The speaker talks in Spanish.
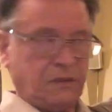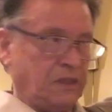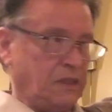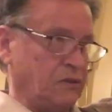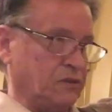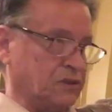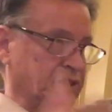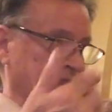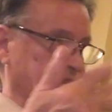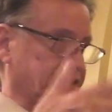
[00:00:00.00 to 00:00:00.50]

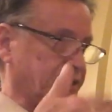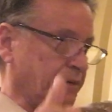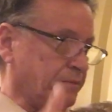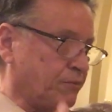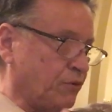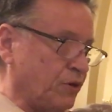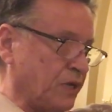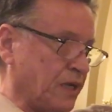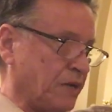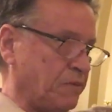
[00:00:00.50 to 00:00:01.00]
en los que se
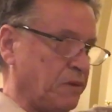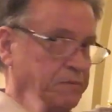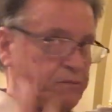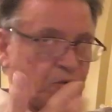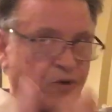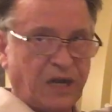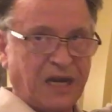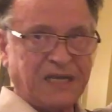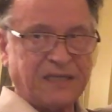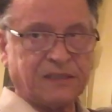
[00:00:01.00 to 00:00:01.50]
apoya mi
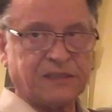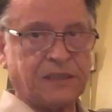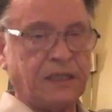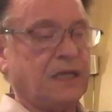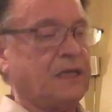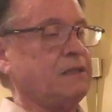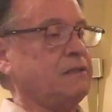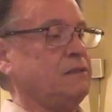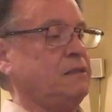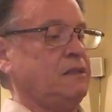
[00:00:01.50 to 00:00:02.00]

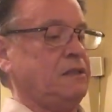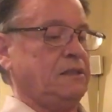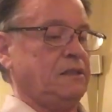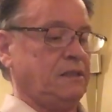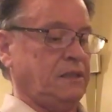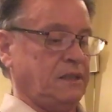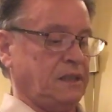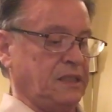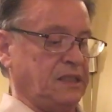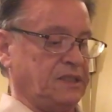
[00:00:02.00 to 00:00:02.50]
ponencia,
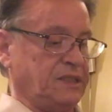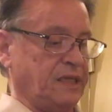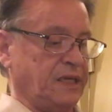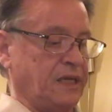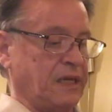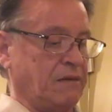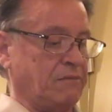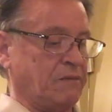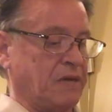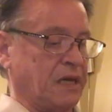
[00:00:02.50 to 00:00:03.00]
que se
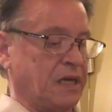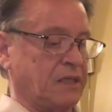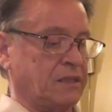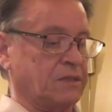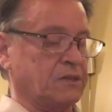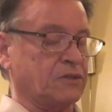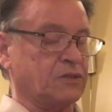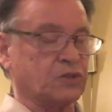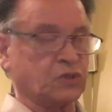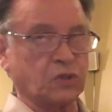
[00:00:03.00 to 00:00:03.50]

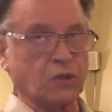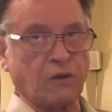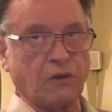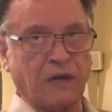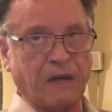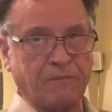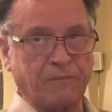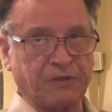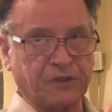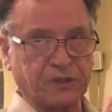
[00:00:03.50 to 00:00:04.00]
llama
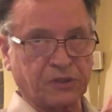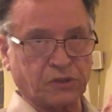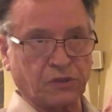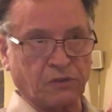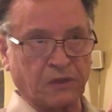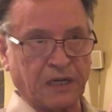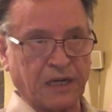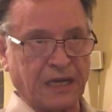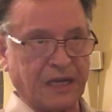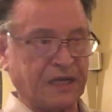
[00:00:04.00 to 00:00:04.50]
Solo la
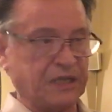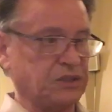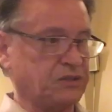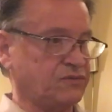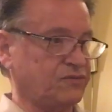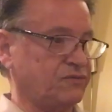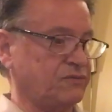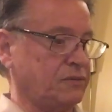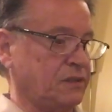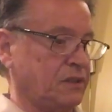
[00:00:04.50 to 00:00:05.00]
persona
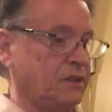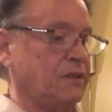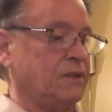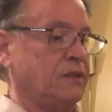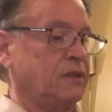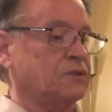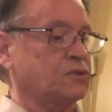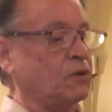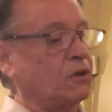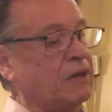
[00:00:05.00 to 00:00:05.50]
es
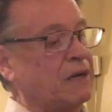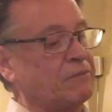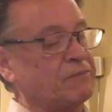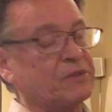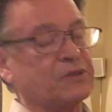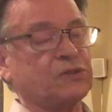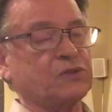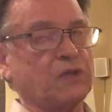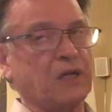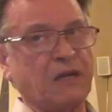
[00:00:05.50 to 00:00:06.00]
solo la
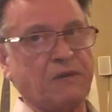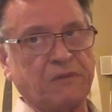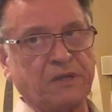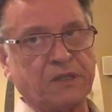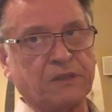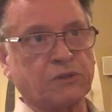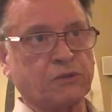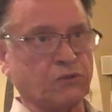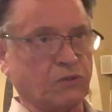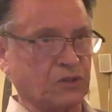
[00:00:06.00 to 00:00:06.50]
persona
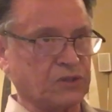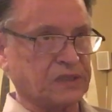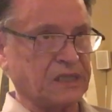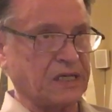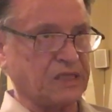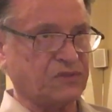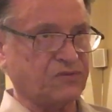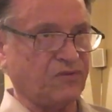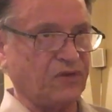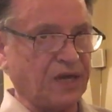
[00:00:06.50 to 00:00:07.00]

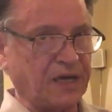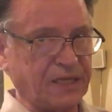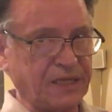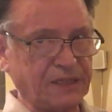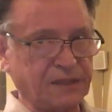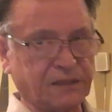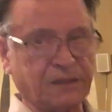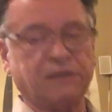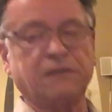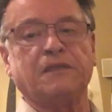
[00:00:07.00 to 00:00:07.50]
virtuosa es
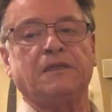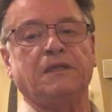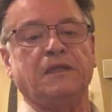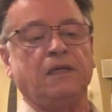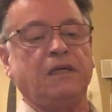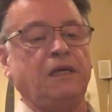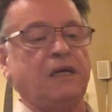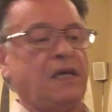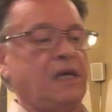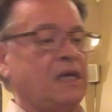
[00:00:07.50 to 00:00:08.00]
feliz
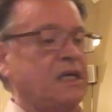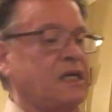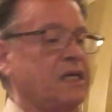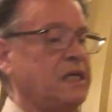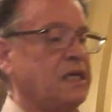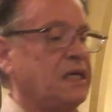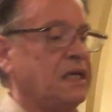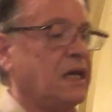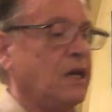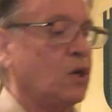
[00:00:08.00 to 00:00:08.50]

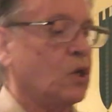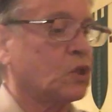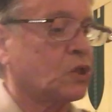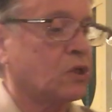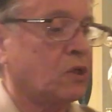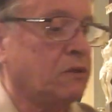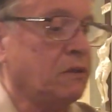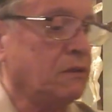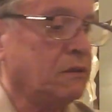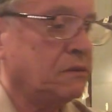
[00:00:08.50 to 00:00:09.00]
y el
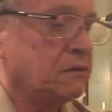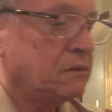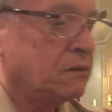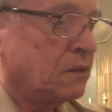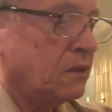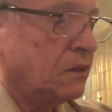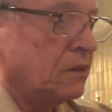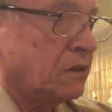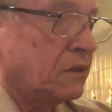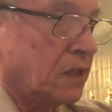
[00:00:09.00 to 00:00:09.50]
otro
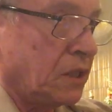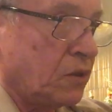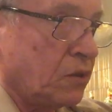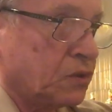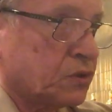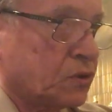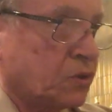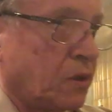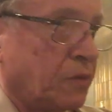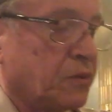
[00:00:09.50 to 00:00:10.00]
de
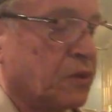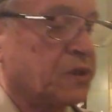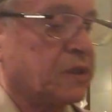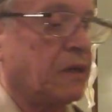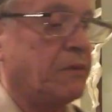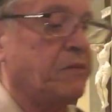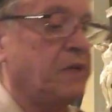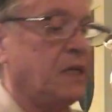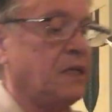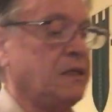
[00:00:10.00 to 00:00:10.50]
dos tomos
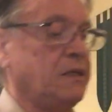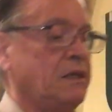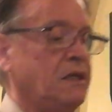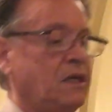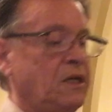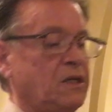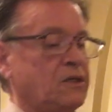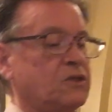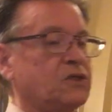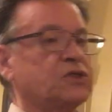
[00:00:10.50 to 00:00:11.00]

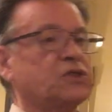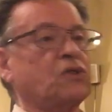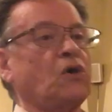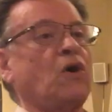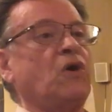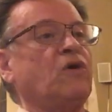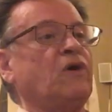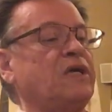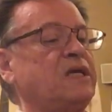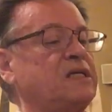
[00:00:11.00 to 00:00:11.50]
también,
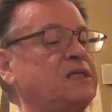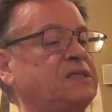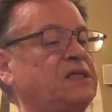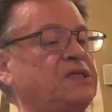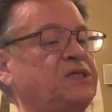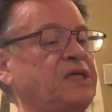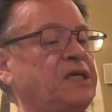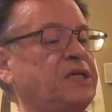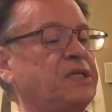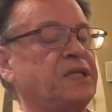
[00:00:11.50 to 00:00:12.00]
solo quien
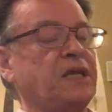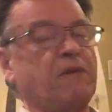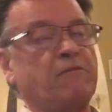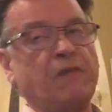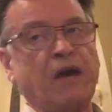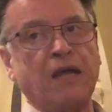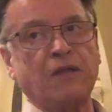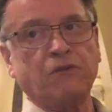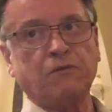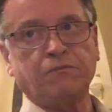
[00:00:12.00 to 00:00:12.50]
se siente
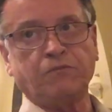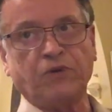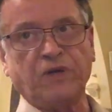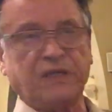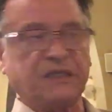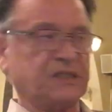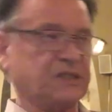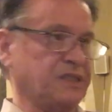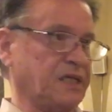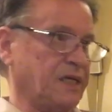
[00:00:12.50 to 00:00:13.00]
amado
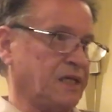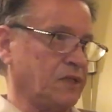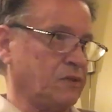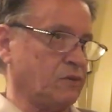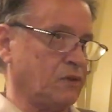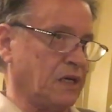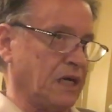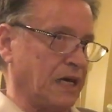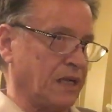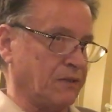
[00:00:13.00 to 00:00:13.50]
puede ser
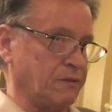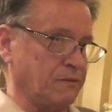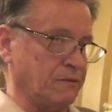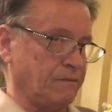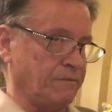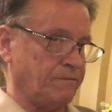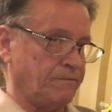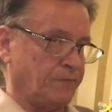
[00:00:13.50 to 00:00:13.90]
educado.